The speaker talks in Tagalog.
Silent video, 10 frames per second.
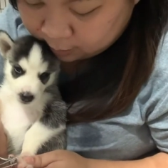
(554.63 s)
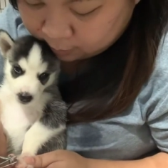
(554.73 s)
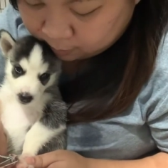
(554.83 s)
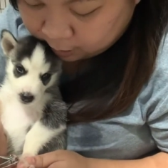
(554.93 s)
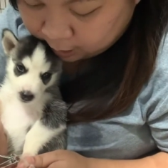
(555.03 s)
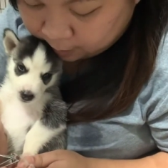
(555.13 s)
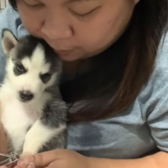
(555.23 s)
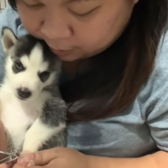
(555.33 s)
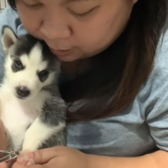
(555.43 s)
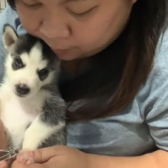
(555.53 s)

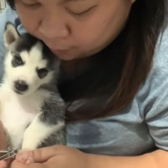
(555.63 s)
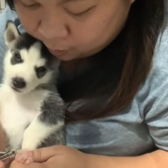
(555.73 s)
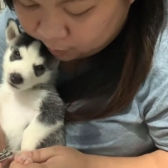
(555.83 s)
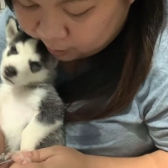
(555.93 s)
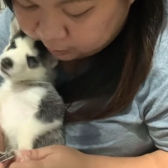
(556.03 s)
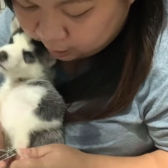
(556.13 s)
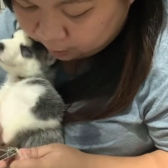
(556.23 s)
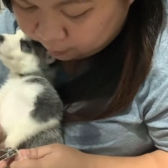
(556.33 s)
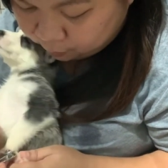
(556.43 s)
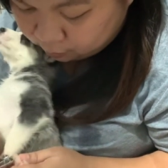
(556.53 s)
Malapit na po
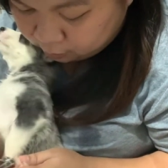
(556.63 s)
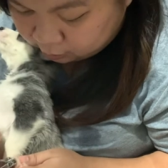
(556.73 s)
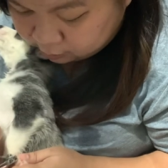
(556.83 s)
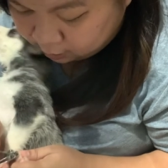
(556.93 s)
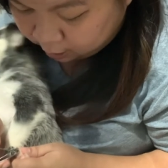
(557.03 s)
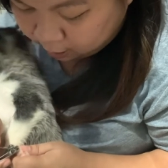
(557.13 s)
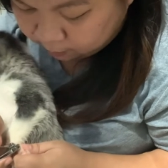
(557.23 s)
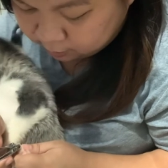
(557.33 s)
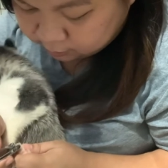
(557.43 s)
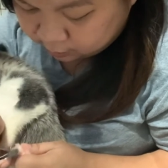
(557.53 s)
matapos ang
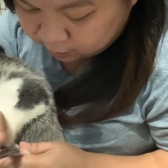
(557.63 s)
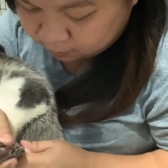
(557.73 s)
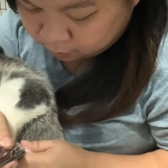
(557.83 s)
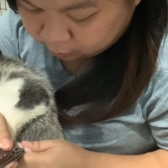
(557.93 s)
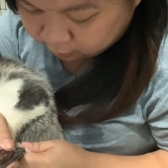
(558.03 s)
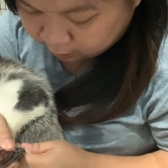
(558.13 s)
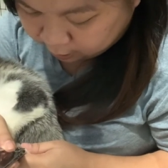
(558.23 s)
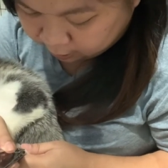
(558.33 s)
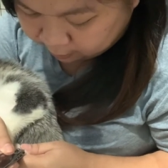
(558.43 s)
aming seremonya.